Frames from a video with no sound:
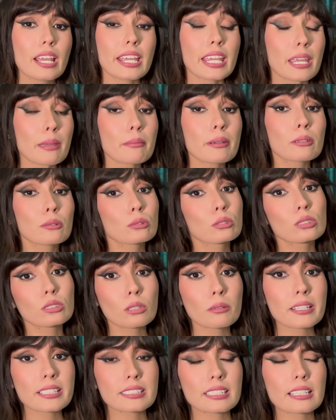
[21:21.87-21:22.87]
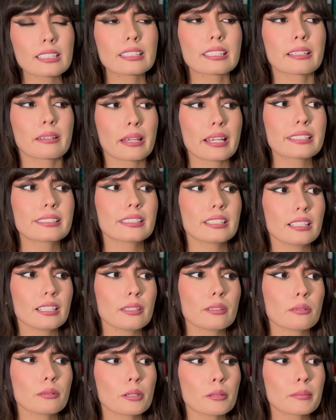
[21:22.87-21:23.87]
y me gustó bastante. Este
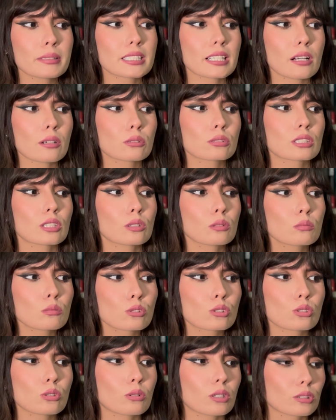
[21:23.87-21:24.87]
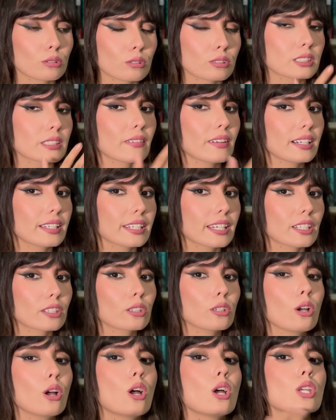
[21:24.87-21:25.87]
libro me estaba gustando mucho cuando lo estaba leyendo,